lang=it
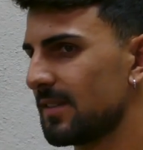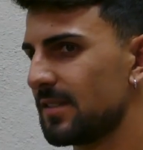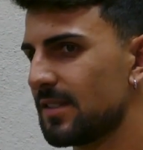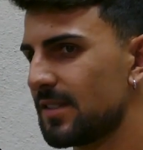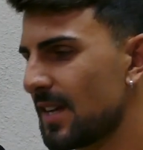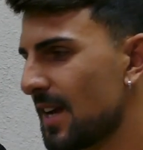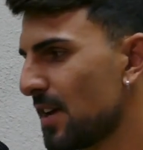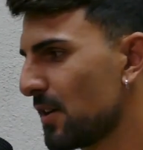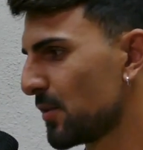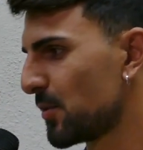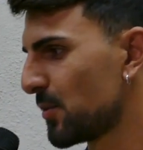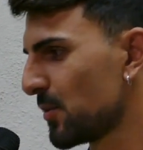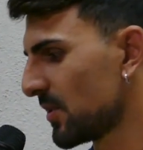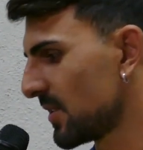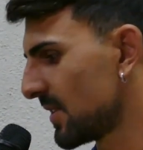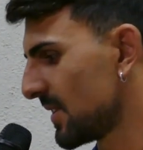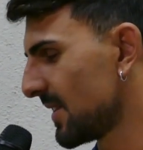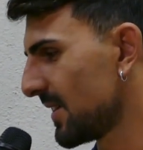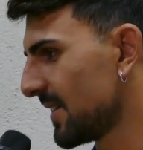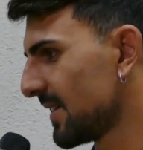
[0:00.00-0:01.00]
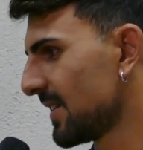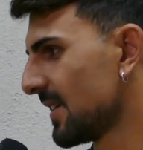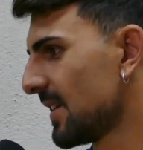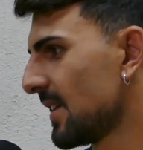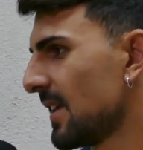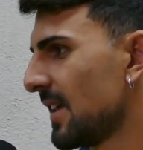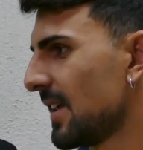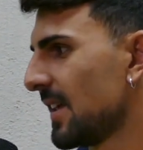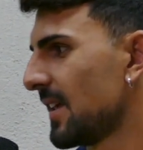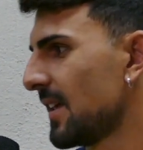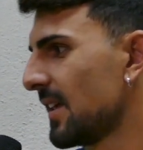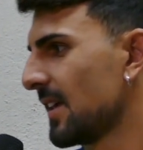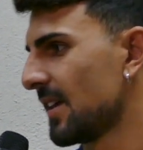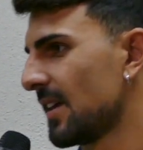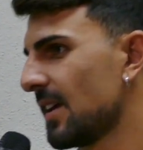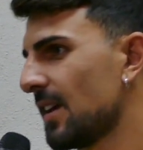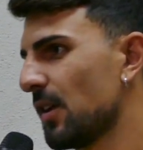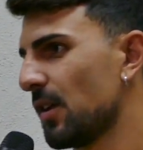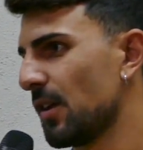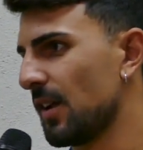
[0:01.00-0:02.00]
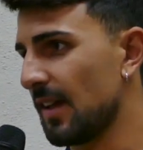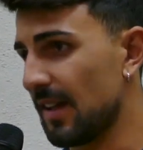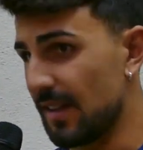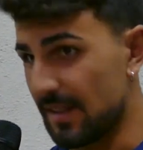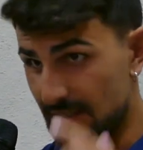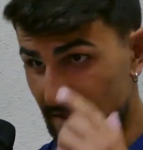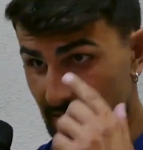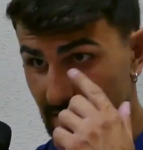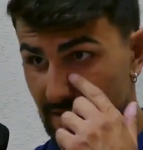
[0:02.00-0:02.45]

Ciao a tutti. Allora,